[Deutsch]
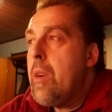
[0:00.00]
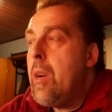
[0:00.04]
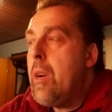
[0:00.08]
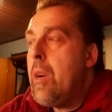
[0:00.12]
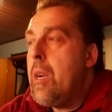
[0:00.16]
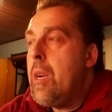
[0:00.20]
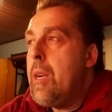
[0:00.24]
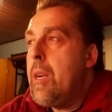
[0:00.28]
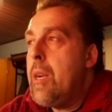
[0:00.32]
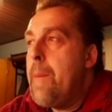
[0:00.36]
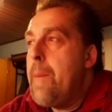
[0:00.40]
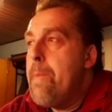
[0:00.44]

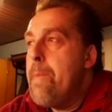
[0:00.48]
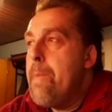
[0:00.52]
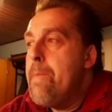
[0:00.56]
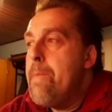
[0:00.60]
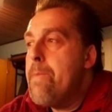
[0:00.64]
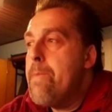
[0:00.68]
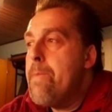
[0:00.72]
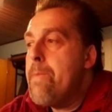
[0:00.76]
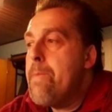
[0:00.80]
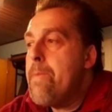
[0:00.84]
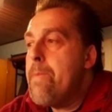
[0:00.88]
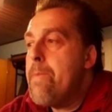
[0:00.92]

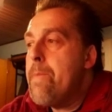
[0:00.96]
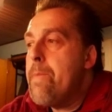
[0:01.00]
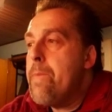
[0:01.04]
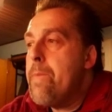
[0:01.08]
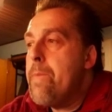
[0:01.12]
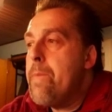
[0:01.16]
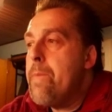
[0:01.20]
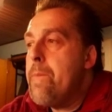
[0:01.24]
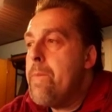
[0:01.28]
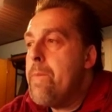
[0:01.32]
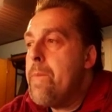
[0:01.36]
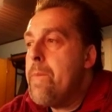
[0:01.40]
Ähm,
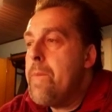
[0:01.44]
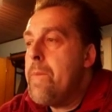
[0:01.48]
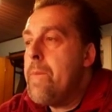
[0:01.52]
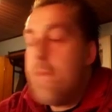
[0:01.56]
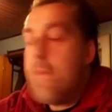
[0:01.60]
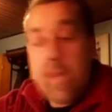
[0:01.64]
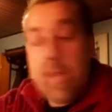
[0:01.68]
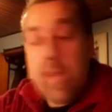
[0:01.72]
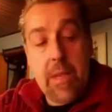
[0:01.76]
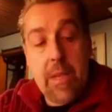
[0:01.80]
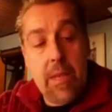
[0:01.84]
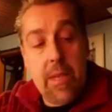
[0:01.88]

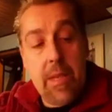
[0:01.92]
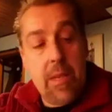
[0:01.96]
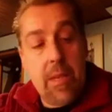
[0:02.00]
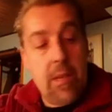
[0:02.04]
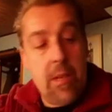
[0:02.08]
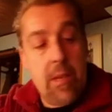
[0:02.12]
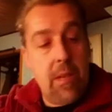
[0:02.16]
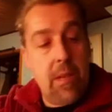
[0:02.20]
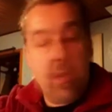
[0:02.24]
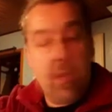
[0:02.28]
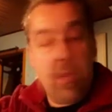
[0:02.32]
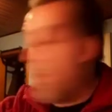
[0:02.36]

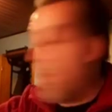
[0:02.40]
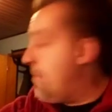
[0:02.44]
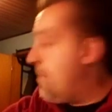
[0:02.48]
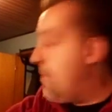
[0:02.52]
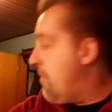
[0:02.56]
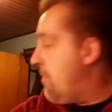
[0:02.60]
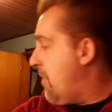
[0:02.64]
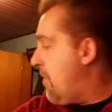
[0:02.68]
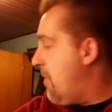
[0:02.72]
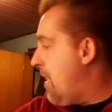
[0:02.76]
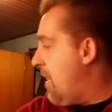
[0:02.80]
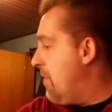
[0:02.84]
ja, dann
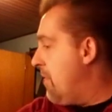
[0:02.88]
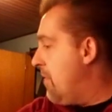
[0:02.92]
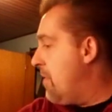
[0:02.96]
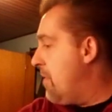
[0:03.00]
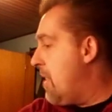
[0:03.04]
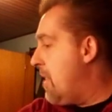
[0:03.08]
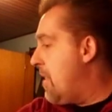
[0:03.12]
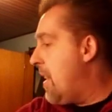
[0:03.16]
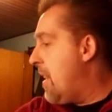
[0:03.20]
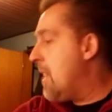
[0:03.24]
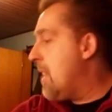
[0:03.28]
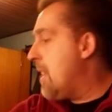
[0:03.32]
fangen
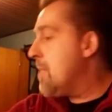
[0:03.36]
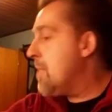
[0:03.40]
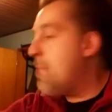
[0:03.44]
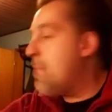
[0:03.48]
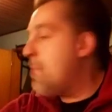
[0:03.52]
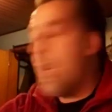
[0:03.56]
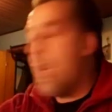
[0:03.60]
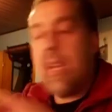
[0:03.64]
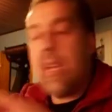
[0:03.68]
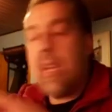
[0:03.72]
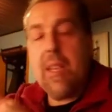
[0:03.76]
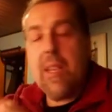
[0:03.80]
wir
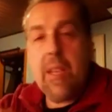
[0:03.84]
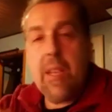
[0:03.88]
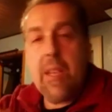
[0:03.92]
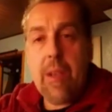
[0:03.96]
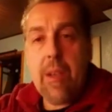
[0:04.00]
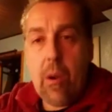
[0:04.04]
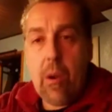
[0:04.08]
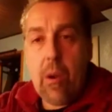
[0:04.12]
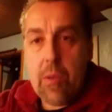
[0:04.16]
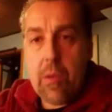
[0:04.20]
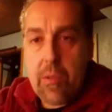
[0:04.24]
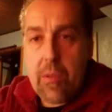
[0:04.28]
erstmal an.
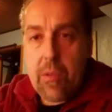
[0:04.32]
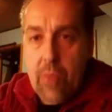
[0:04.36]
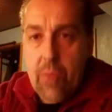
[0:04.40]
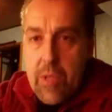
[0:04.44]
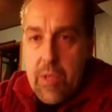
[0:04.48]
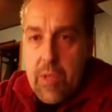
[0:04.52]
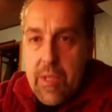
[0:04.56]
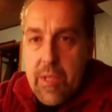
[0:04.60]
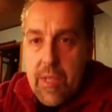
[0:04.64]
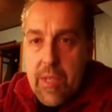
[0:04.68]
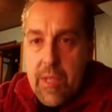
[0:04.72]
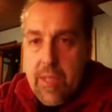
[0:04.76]
Genau, ich
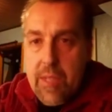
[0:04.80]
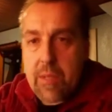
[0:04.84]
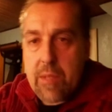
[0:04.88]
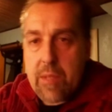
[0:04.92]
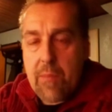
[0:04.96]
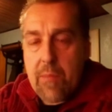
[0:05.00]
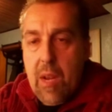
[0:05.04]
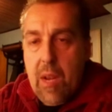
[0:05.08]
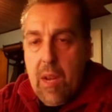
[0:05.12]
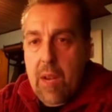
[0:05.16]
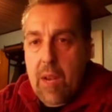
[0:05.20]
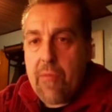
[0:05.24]
wollte jetzt
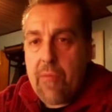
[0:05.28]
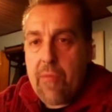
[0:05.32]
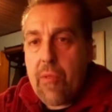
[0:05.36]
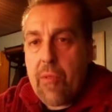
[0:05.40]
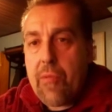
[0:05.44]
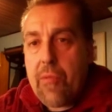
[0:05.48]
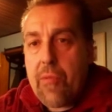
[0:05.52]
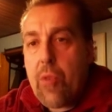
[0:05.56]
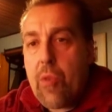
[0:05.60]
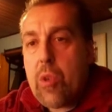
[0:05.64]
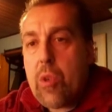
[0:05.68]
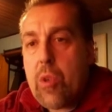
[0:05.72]
mal
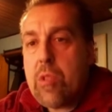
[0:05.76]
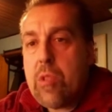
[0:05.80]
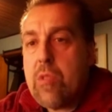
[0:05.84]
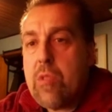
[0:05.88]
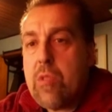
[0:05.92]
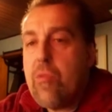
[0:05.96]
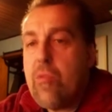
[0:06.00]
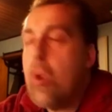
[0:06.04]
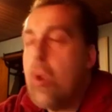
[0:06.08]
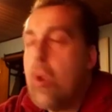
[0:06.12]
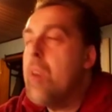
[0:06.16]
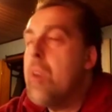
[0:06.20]
von Woche
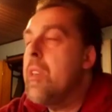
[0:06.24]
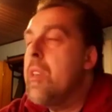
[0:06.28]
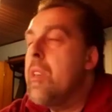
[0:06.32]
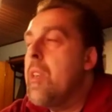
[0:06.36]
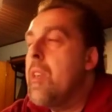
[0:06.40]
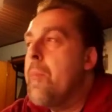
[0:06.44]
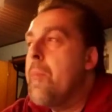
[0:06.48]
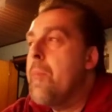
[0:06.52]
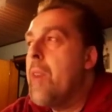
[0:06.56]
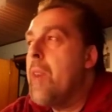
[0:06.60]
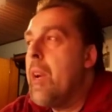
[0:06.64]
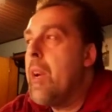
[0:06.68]
zu Woche, ich
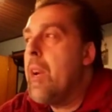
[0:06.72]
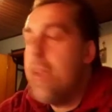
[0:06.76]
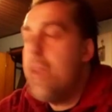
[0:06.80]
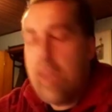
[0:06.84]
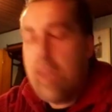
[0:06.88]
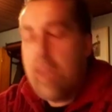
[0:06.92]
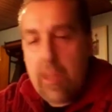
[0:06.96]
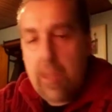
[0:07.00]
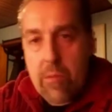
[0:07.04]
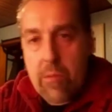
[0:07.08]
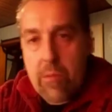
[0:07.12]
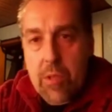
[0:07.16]
habe da eine
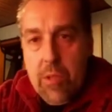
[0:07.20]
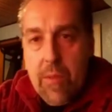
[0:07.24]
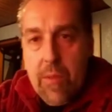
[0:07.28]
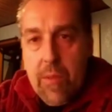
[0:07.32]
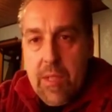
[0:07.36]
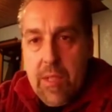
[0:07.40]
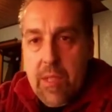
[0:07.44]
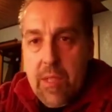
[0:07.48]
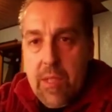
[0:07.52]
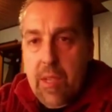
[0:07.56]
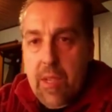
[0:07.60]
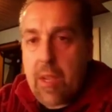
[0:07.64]
liebe
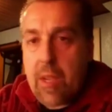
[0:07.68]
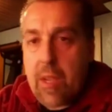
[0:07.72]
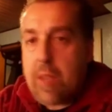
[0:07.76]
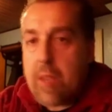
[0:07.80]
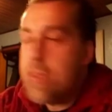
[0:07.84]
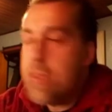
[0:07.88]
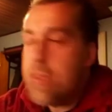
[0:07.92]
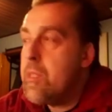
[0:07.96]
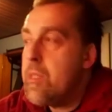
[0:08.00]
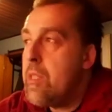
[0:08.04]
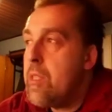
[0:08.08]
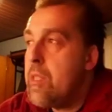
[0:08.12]
Schwester
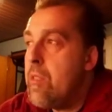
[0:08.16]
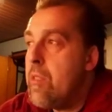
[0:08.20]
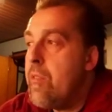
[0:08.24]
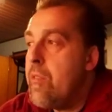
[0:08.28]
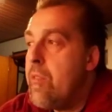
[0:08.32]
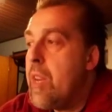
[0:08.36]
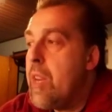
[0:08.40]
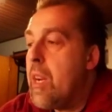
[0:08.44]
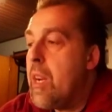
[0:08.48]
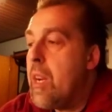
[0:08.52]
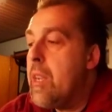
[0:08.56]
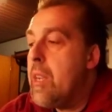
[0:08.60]

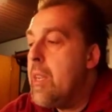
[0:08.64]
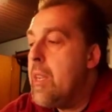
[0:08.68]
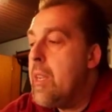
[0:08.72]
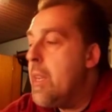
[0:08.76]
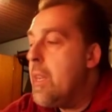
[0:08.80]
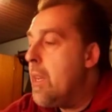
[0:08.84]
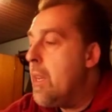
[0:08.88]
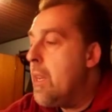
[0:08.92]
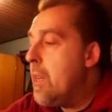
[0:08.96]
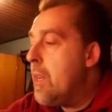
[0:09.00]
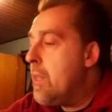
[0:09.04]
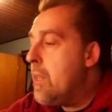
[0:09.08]
Silvia,
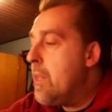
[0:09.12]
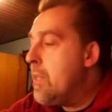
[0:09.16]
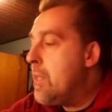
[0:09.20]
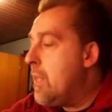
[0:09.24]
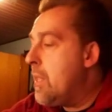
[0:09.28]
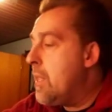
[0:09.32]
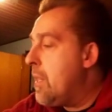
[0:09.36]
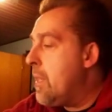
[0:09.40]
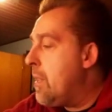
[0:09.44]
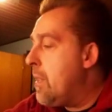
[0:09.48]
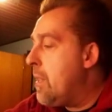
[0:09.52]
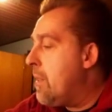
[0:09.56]

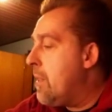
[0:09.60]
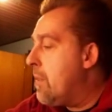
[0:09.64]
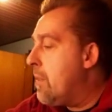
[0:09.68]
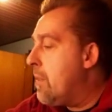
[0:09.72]
die